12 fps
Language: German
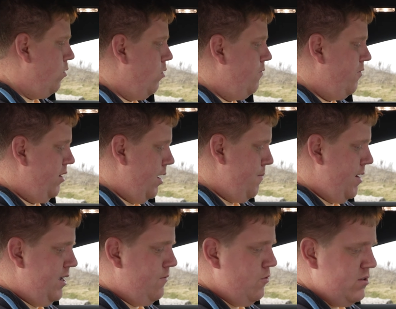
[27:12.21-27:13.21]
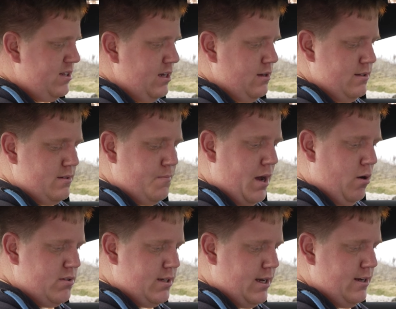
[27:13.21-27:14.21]
Und von dem her, ich würde es hier jetzt mal
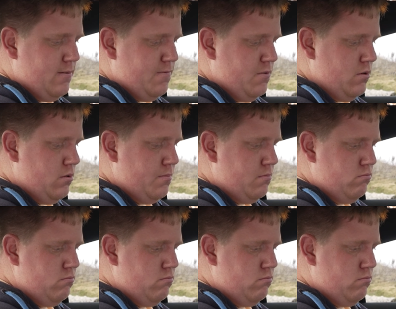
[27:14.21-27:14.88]
aushalten für,